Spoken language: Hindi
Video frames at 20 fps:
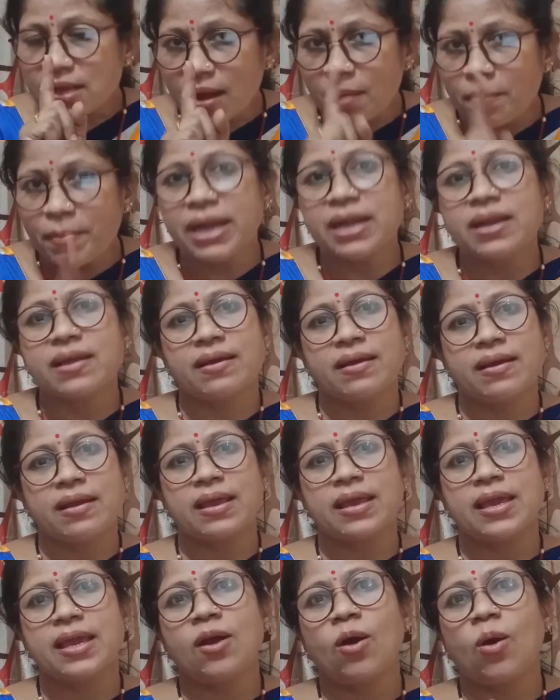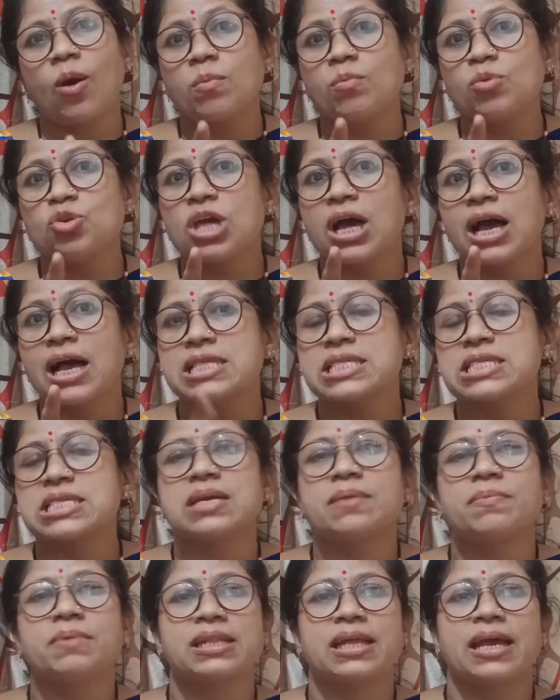कमेंट करेंगे और मुझे
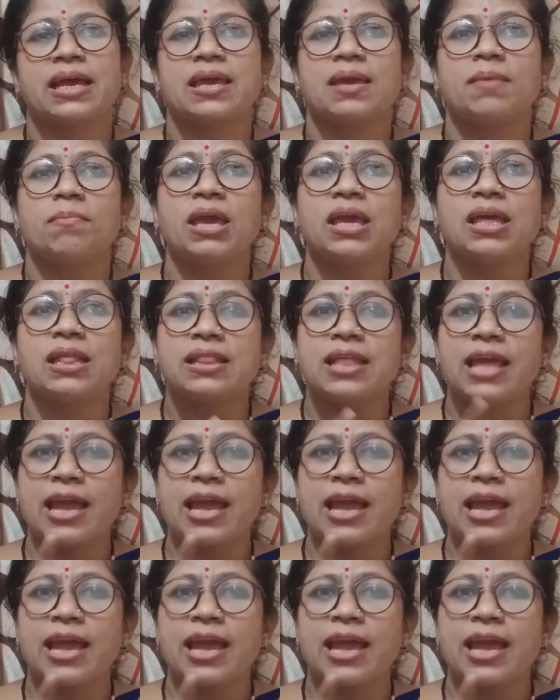आंसर बताएंगे मैं ये